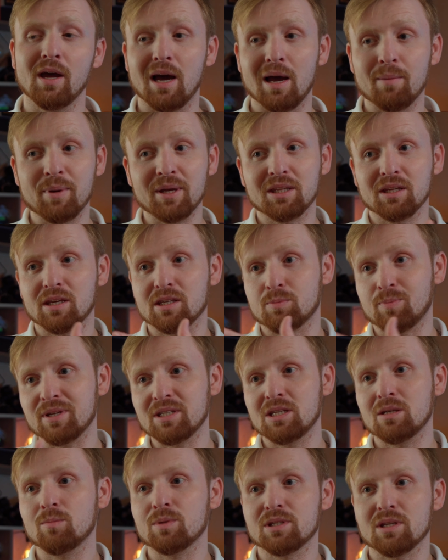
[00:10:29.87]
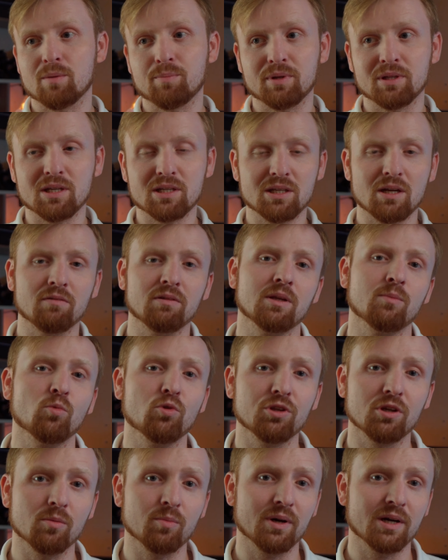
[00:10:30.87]
Опять-таки, спасибо за предоставленный
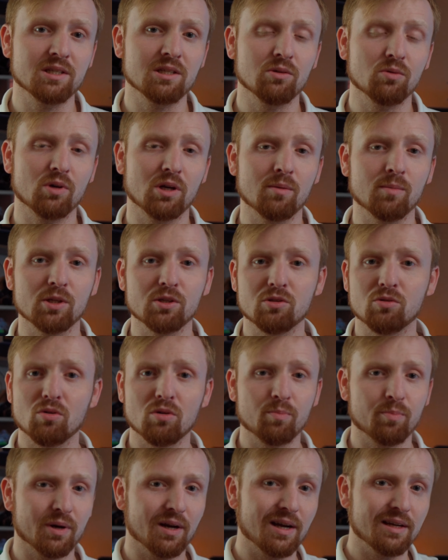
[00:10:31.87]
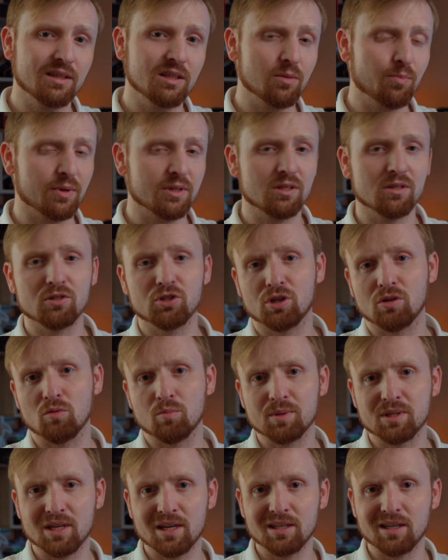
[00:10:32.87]
Моник магазину Kremlin Store. Проходите по ссылочке в
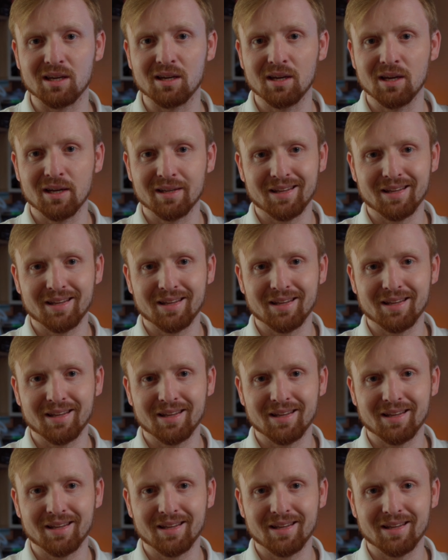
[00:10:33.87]
описании.